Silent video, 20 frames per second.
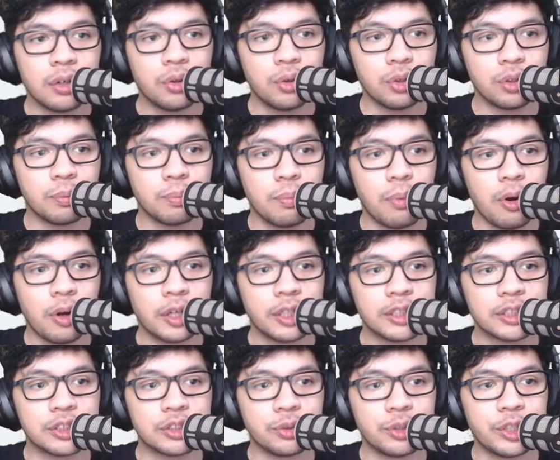Good
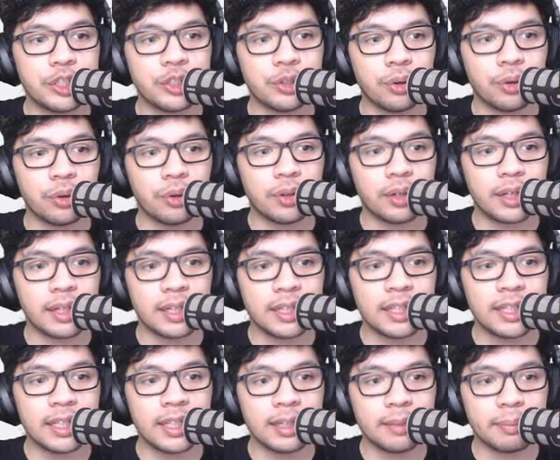Boy Studio.
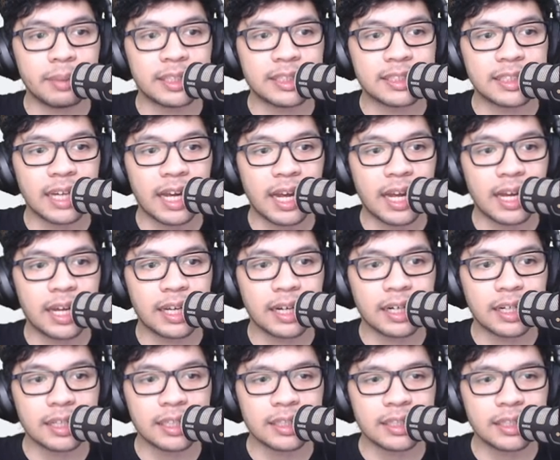Ini
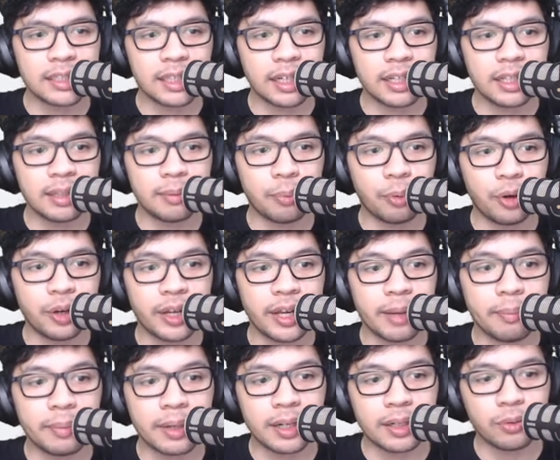mencari 3D
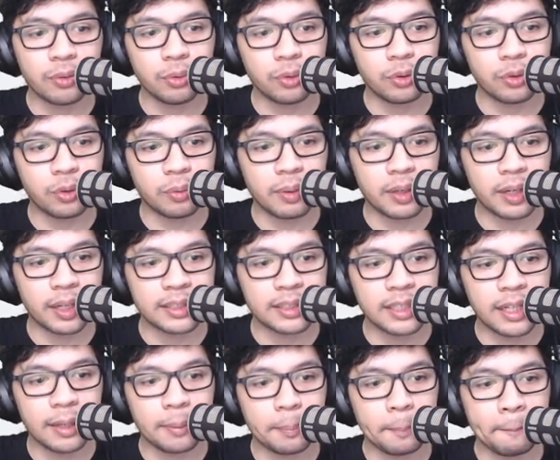programmer untuk
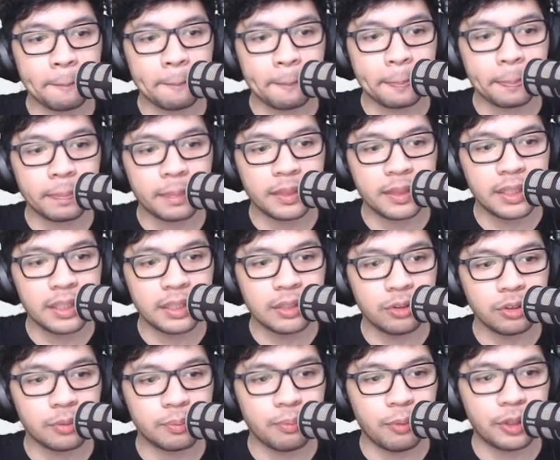bekerja di
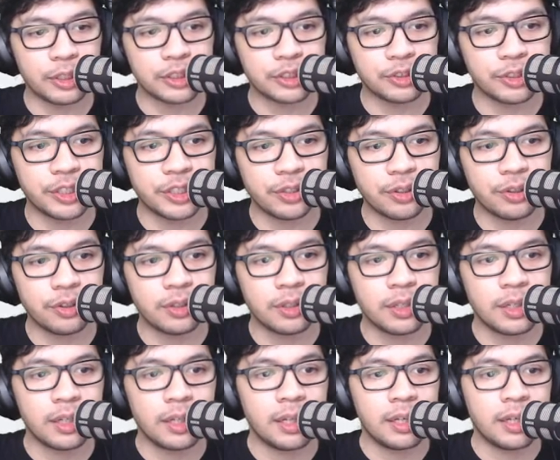Good Boy Studio
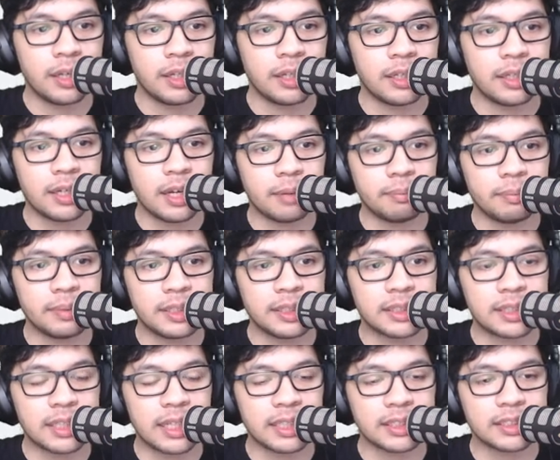yang
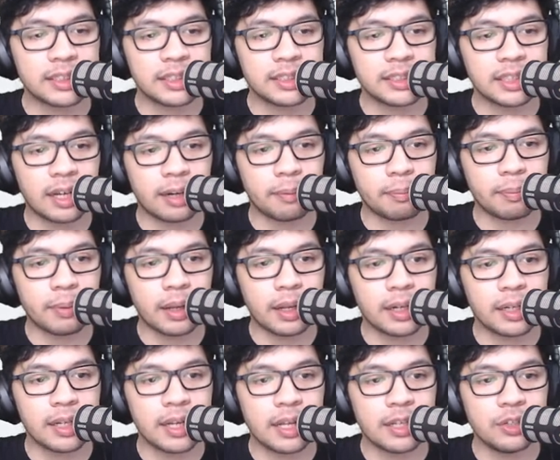bisa C Sharp
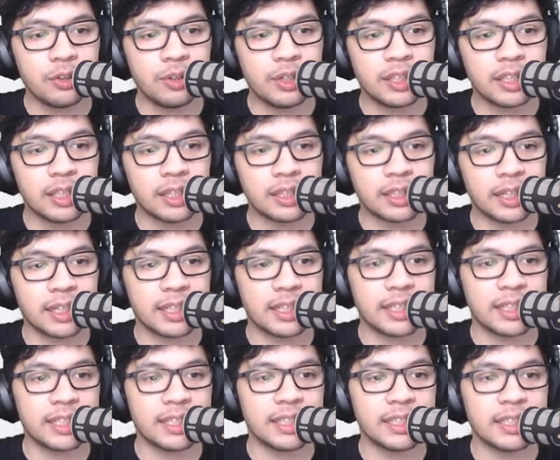dan Unity
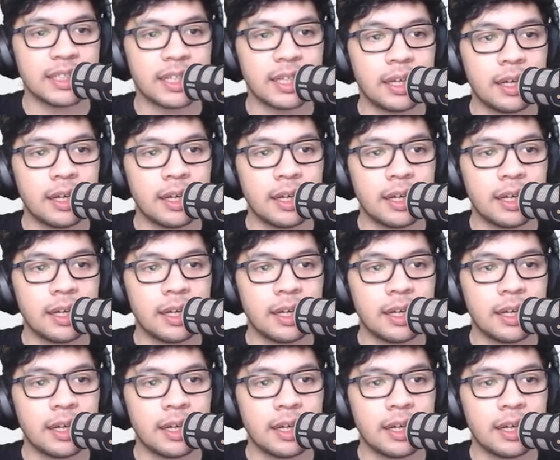3D.